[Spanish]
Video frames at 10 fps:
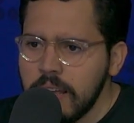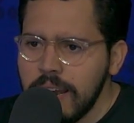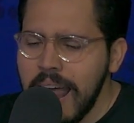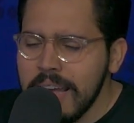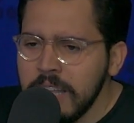
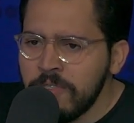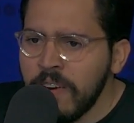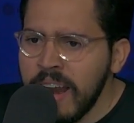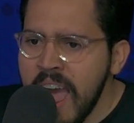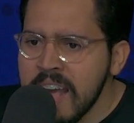La
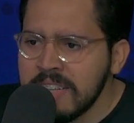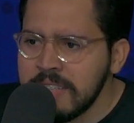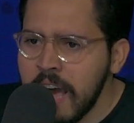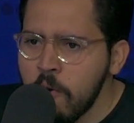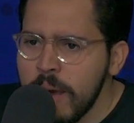
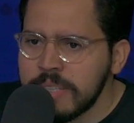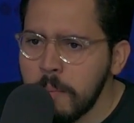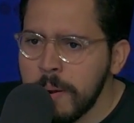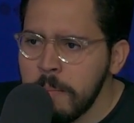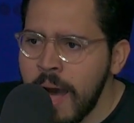indiferencia
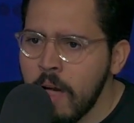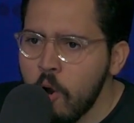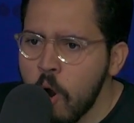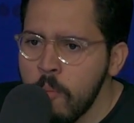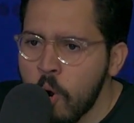hubiese
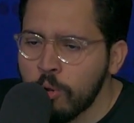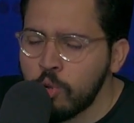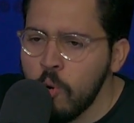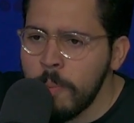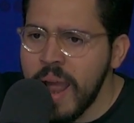primado como
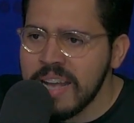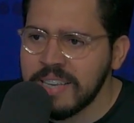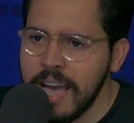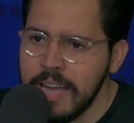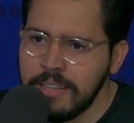costumbre a
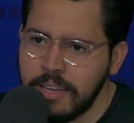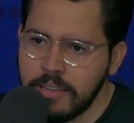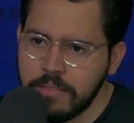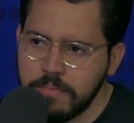esa gente.